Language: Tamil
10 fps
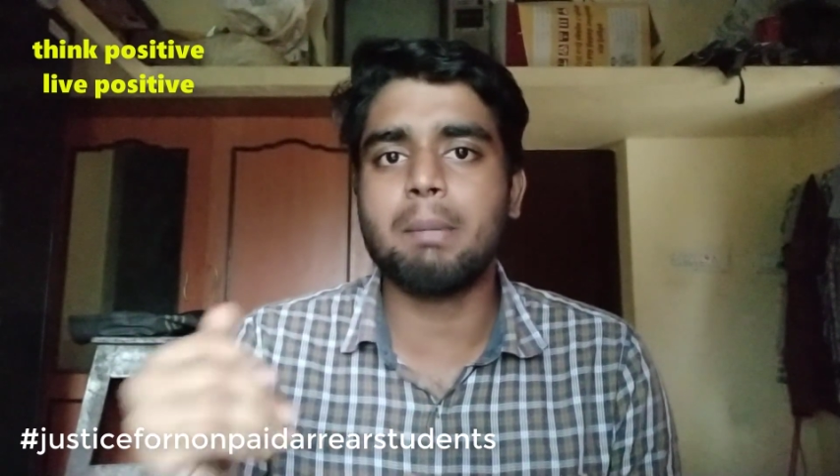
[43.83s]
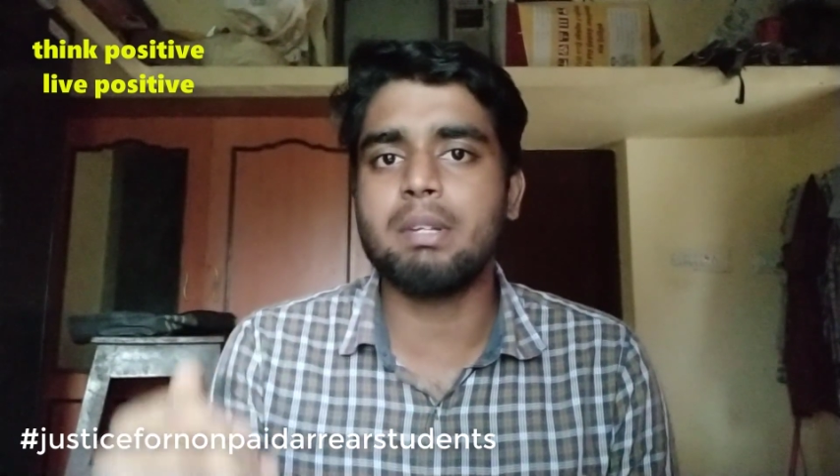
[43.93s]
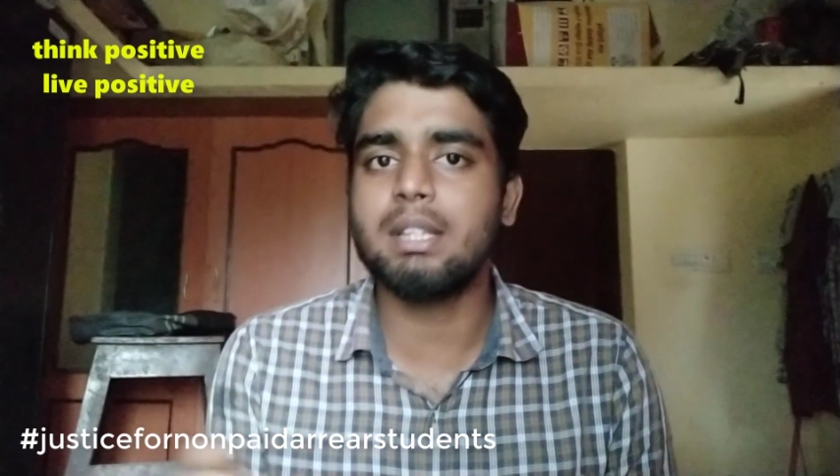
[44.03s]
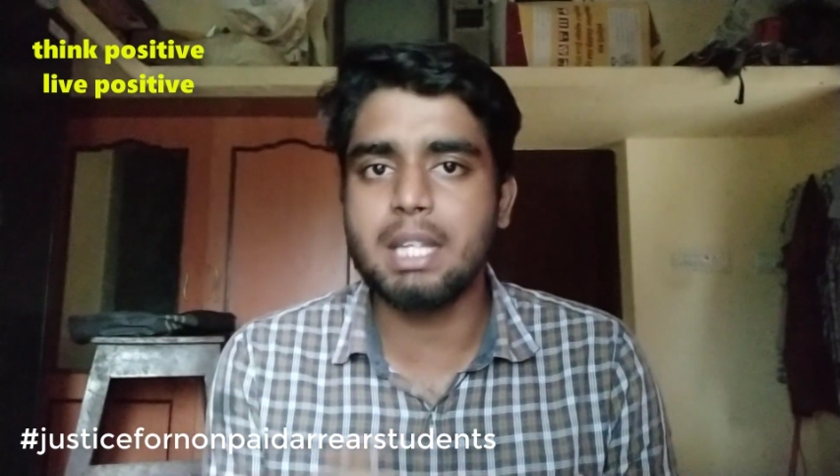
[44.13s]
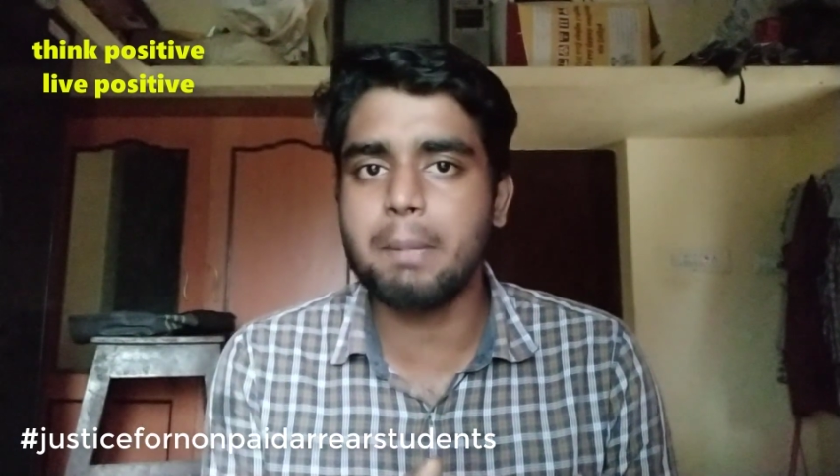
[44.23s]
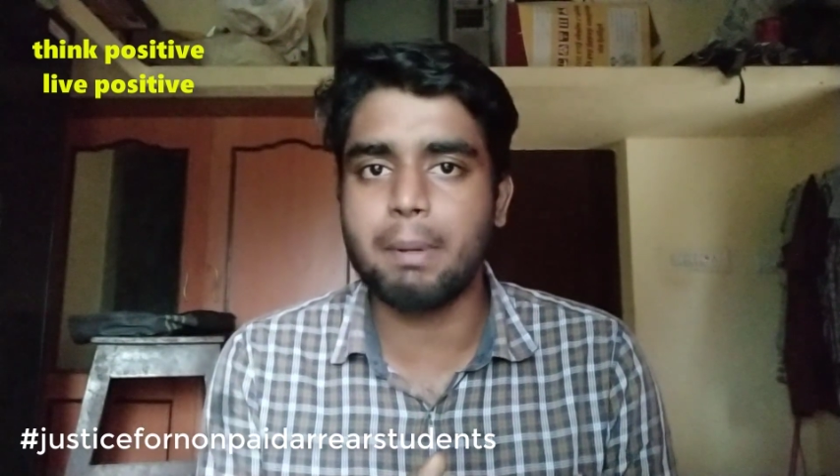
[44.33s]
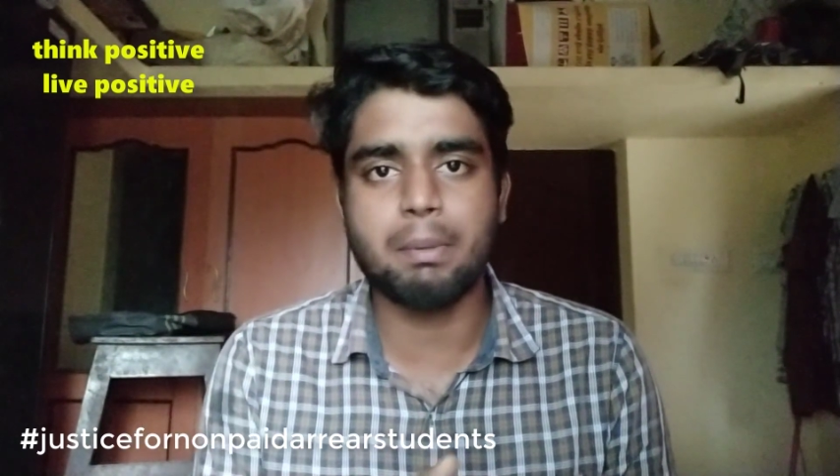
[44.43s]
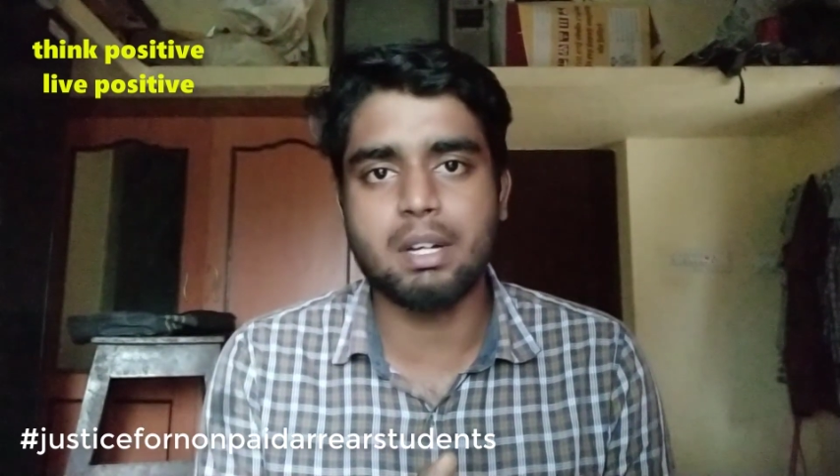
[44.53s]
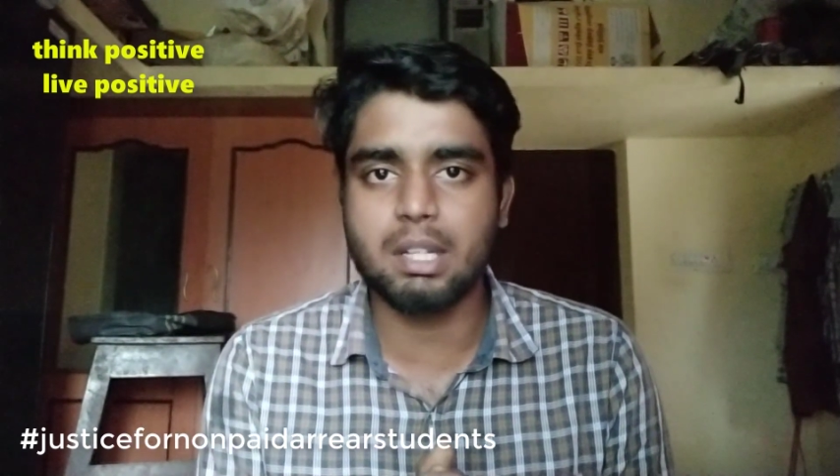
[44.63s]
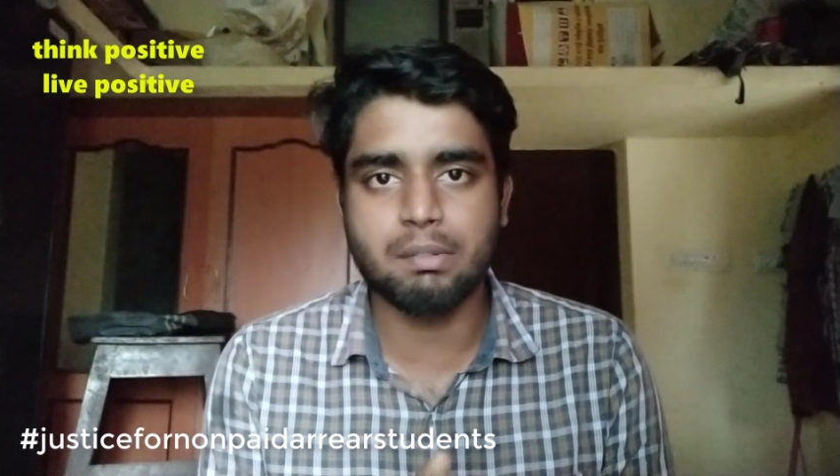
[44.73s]
நம்மளுக்கு தீர்ப்பு
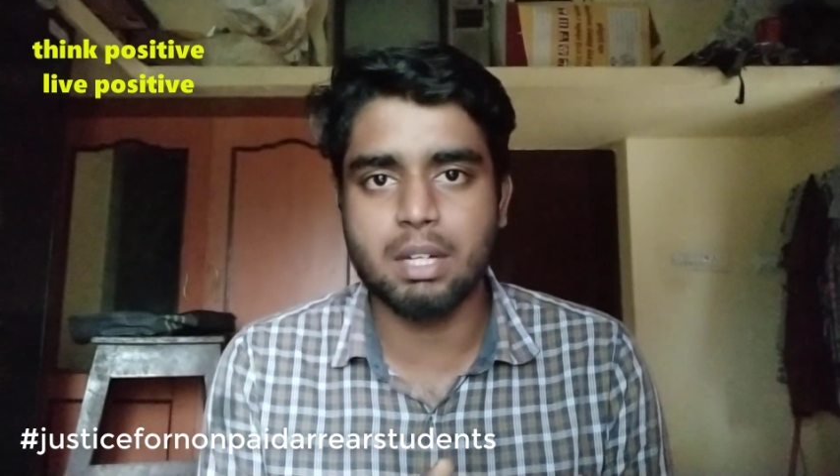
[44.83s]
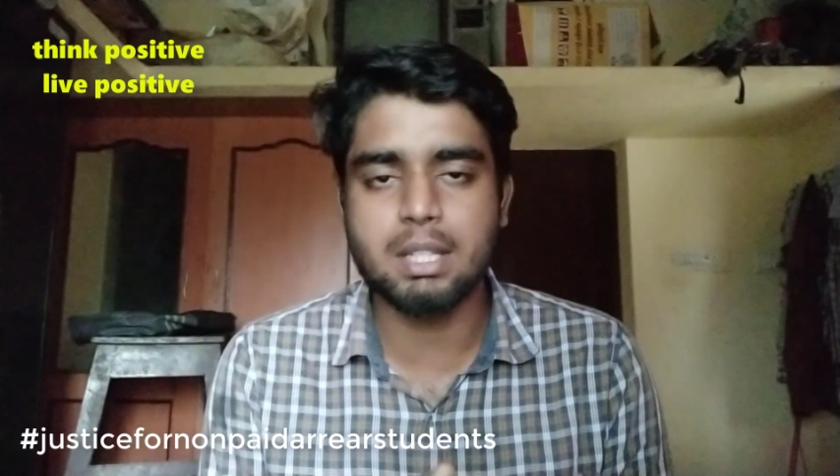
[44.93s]
அப்படின்றது